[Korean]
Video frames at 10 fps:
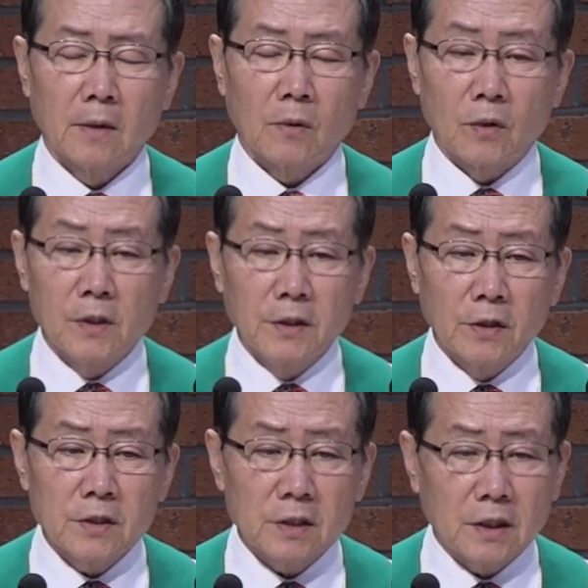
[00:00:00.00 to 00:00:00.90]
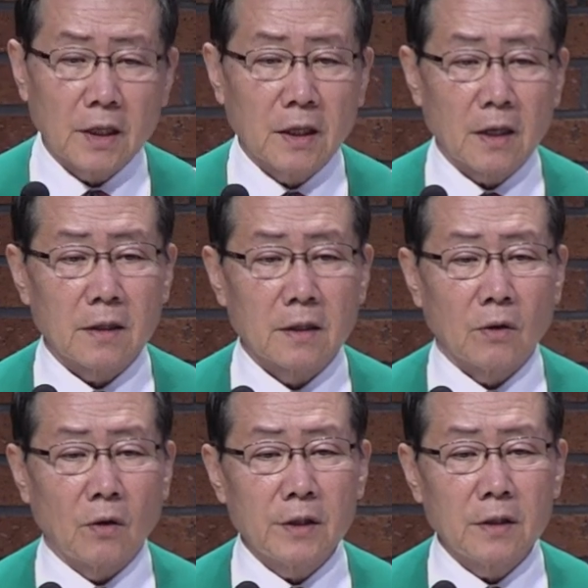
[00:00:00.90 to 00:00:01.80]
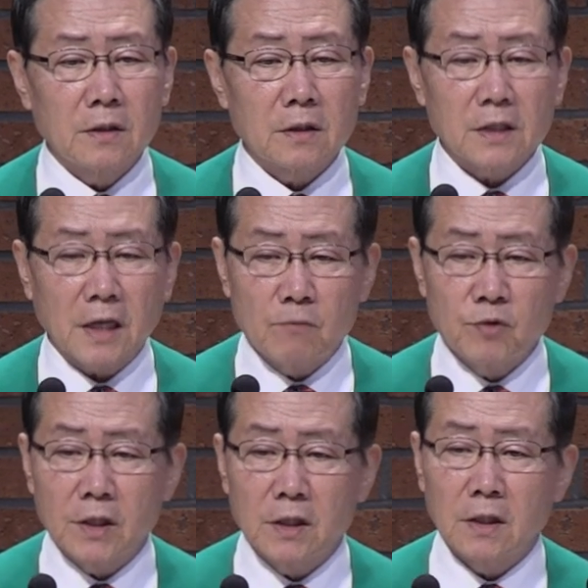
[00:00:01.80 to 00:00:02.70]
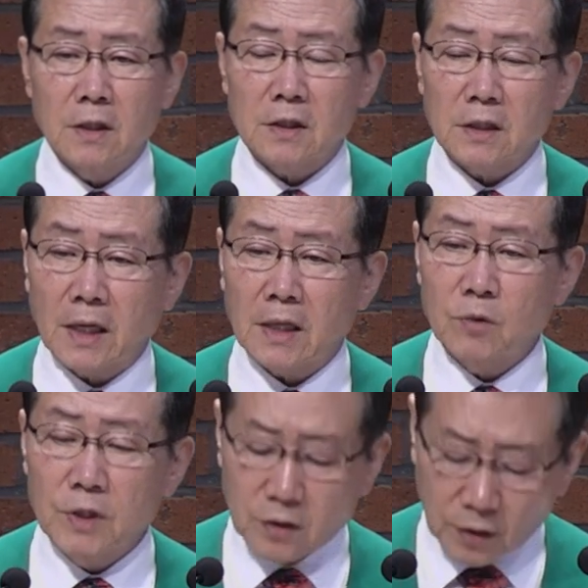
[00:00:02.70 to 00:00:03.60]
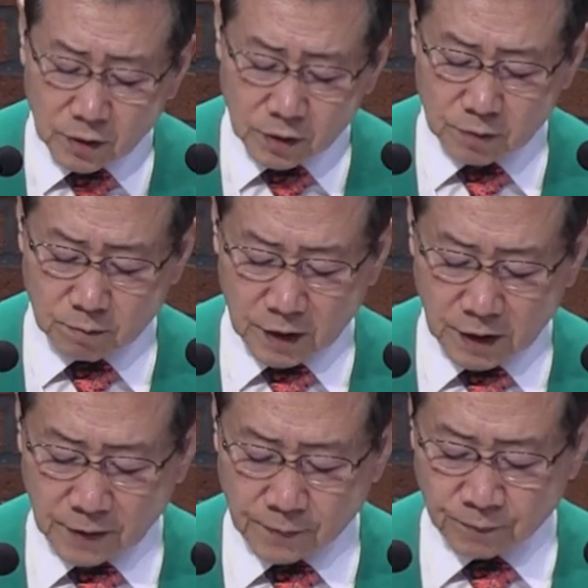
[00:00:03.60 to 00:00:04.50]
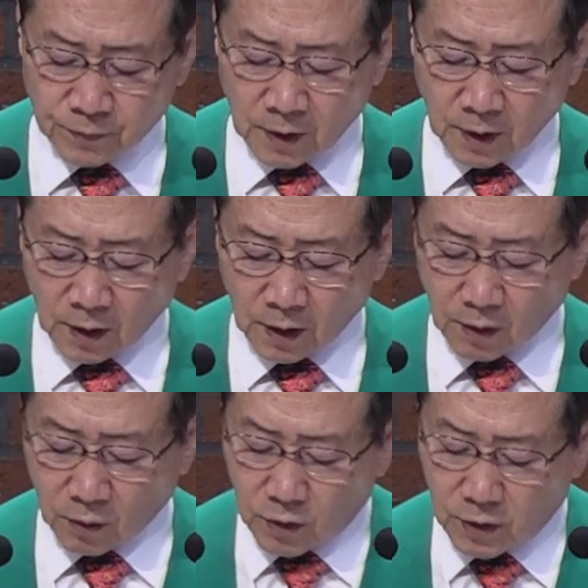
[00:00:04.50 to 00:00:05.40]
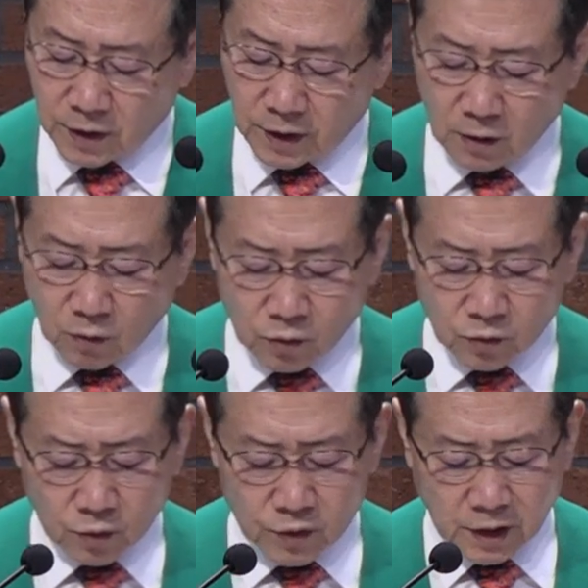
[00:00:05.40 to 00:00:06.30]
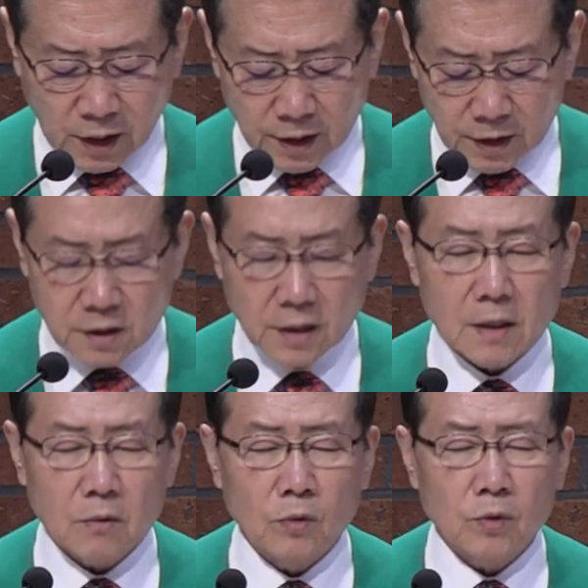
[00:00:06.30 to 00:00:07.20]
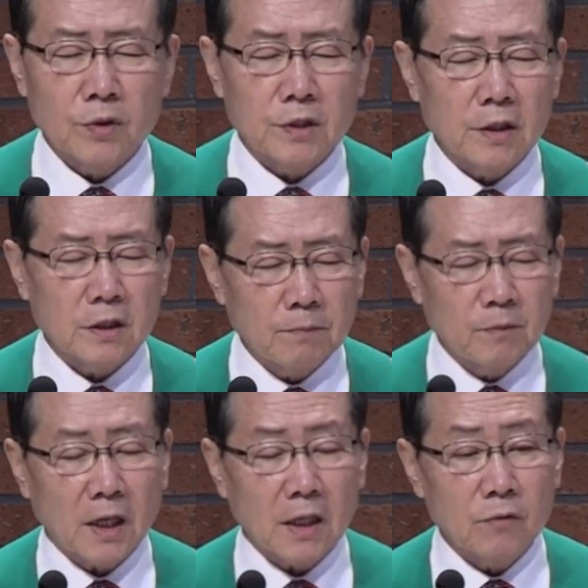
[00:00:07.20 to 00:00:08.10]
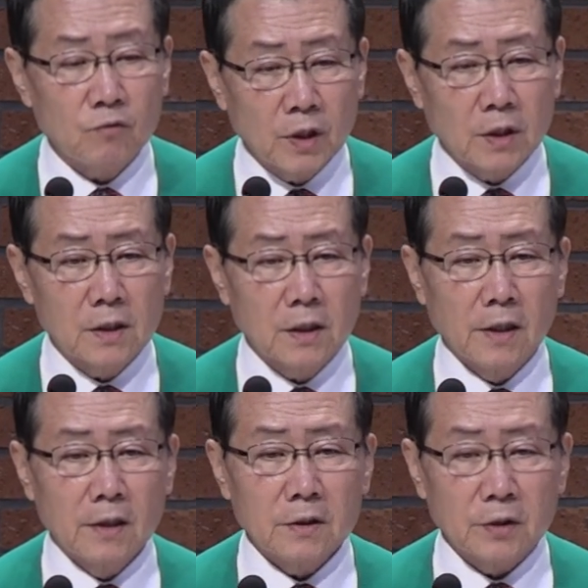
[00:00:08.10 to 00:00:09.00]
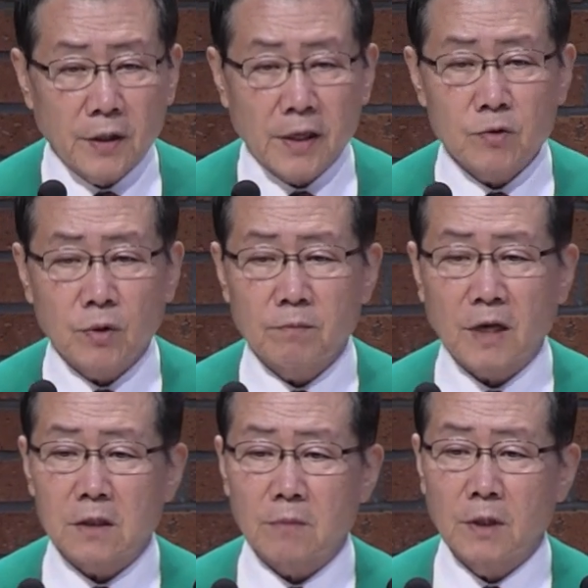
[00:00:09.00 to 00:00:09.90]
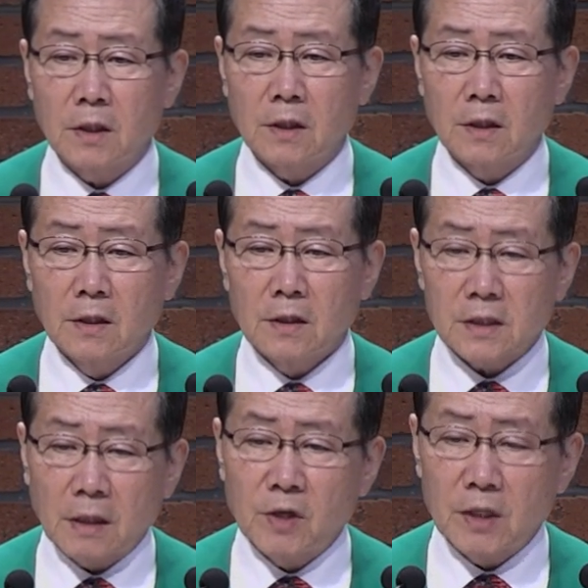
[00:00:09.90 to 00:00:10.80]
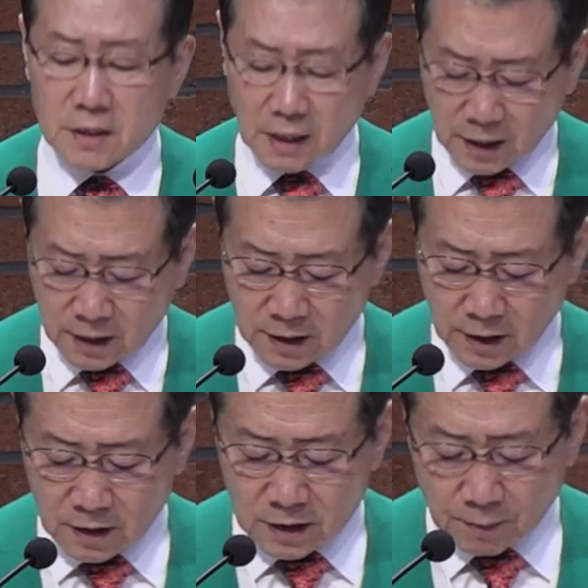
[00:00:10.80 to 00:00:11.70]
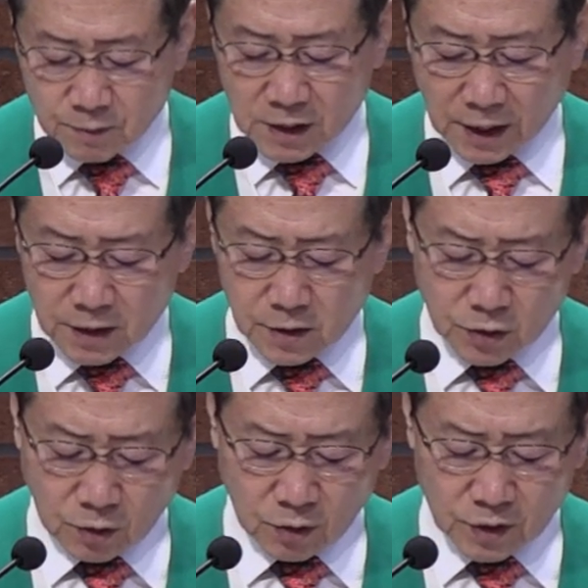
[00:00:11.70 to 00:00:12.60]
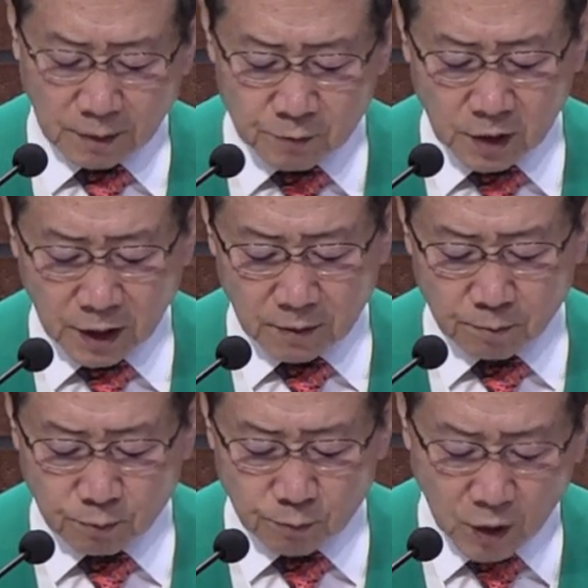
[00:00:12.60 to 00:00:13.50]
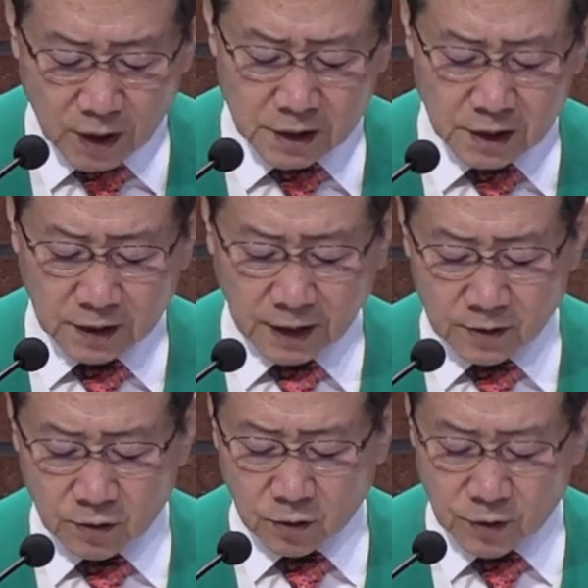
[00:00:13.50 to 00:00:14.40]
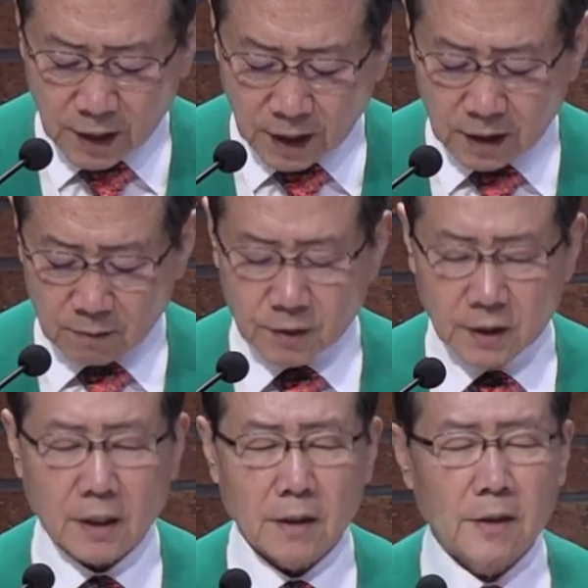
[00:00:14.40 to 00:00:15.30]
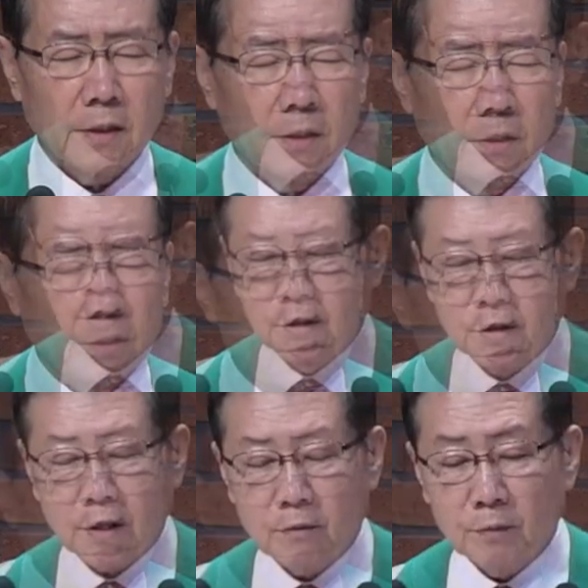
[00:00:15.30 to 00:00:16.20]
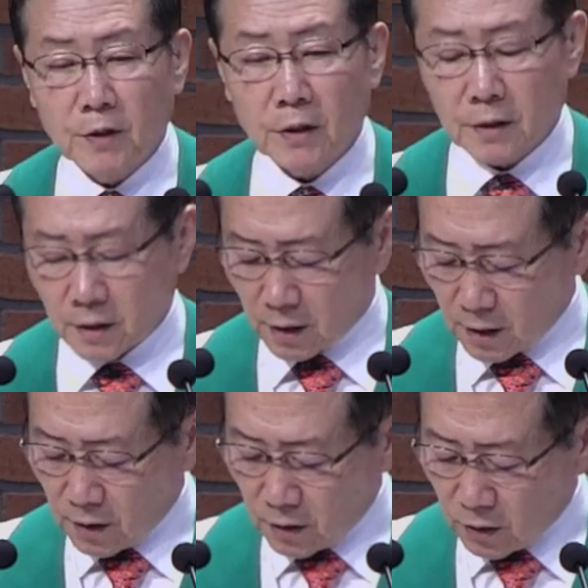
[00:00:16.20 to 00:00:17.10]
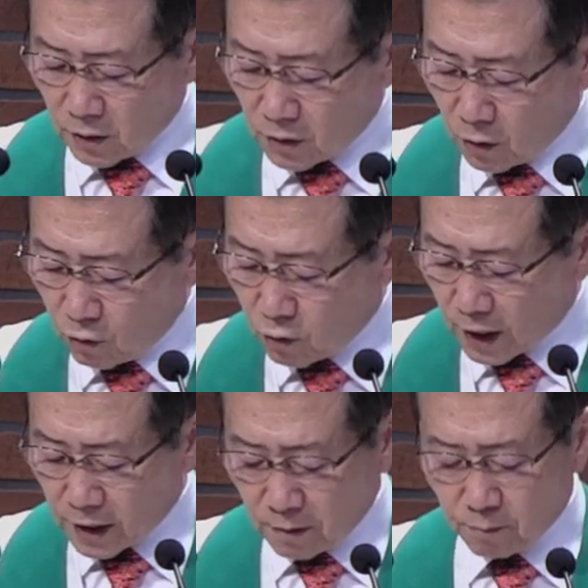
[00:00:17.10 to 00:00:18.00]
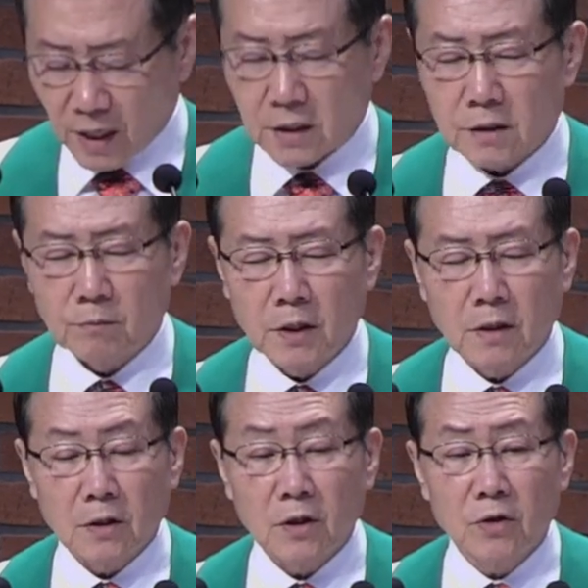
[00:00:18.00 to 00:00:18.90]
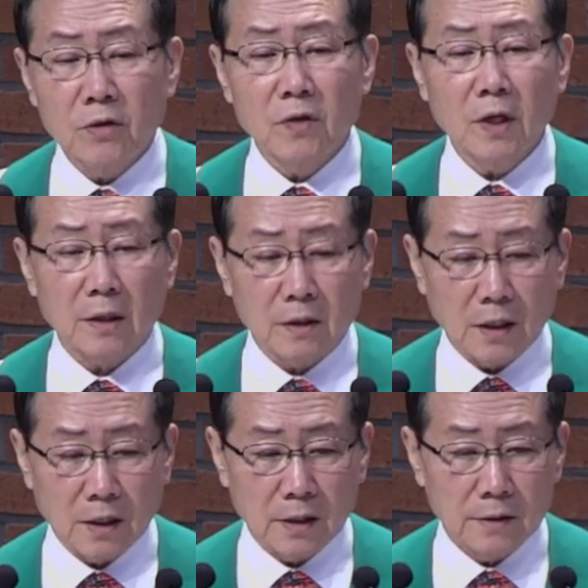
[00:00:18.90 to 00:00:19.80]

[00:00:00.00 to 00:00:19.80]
오늘 이런 시대에 어린 사무엘이 잘하고 있었던 것입니다. 오늘 이 공동체, 이스라엘 공동체의 심각한 위기를 드러내주는 말씀이 사무엘상 3장 1절로 3절에 몇 가지 단어로 이야기를 합니다. 1절에 보면 여호와의 말씀이 희귀했다.